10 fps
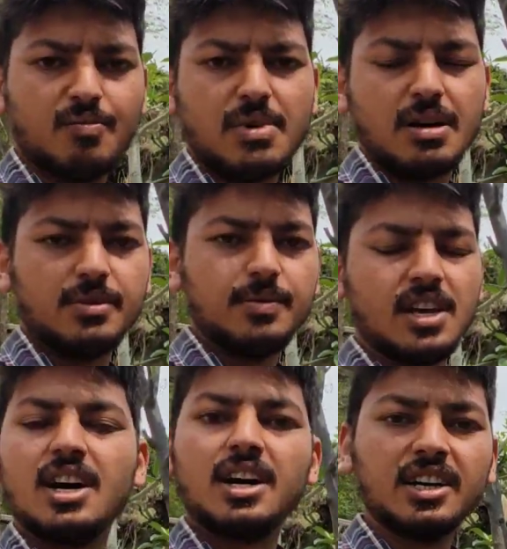मामी भी
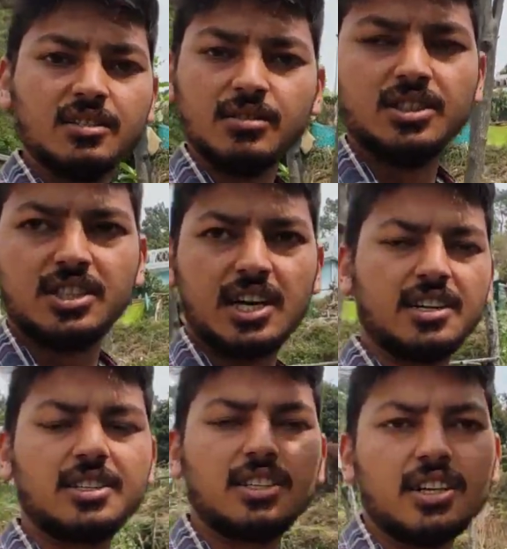आ गई होगी
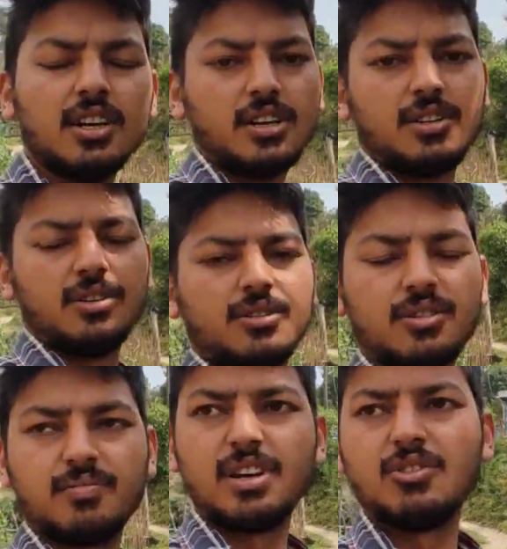शायद
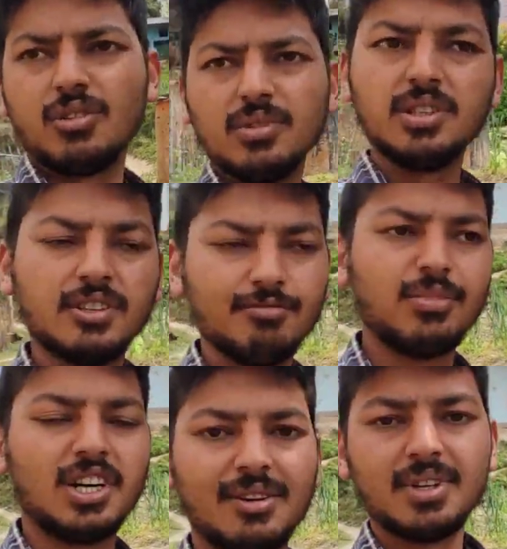और मैं हूँ अभी
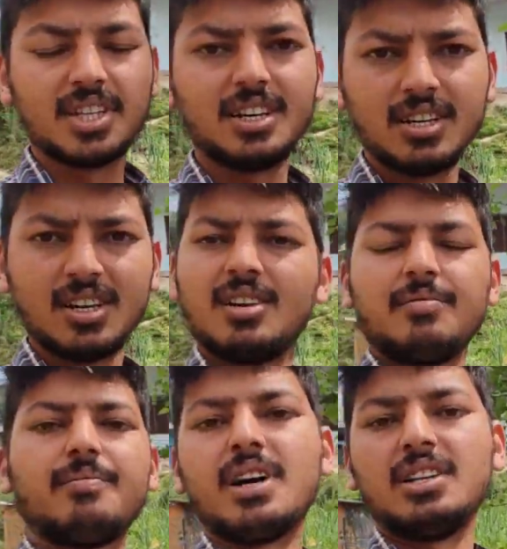बड़े में था
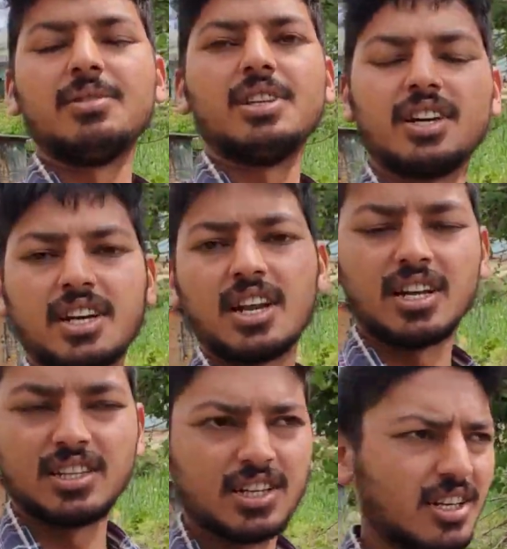पानी बंद कर
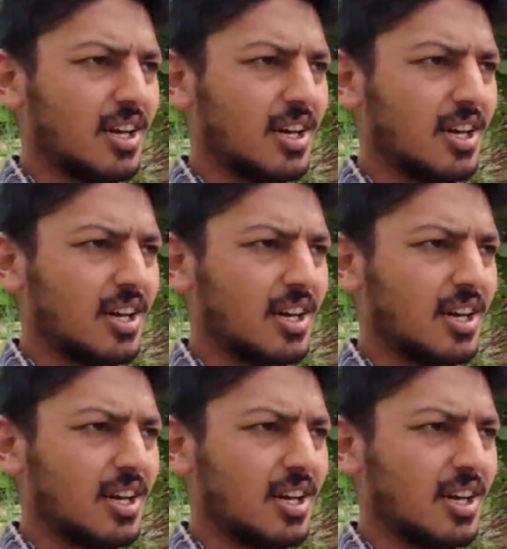रहा था